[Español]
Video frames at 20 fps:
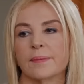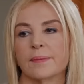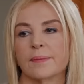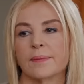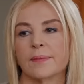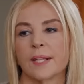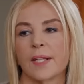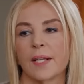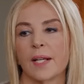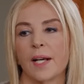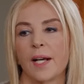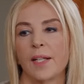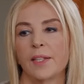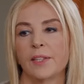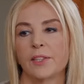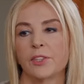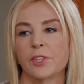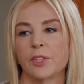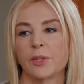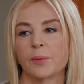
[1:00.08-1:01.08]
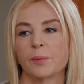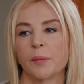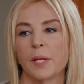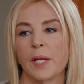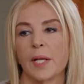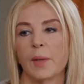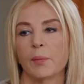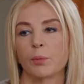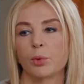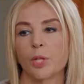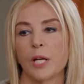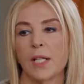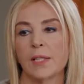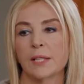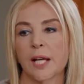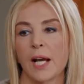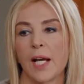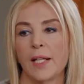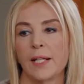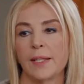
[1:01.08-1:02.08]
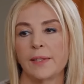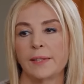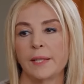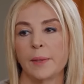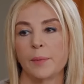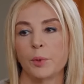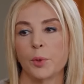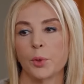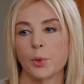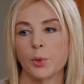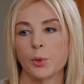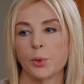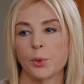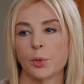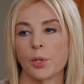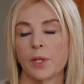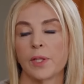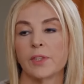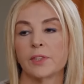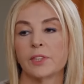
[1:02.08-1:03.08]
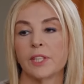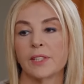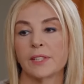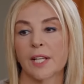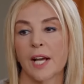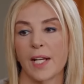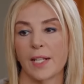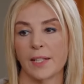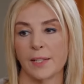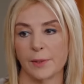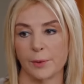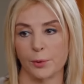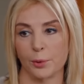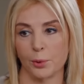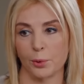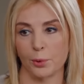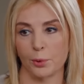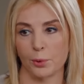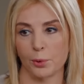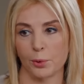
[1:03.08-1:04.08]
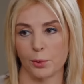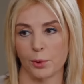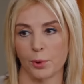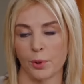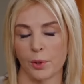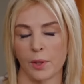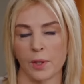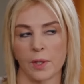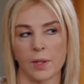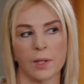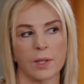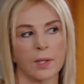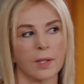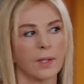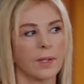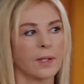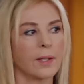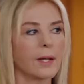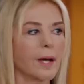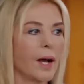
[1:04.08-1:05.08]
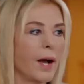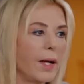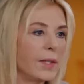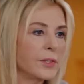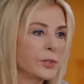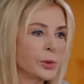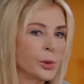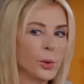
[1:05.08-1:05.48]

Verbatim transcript: que has hecho? No, cariño. Lo que hice no es distinción, sino que valentía. Me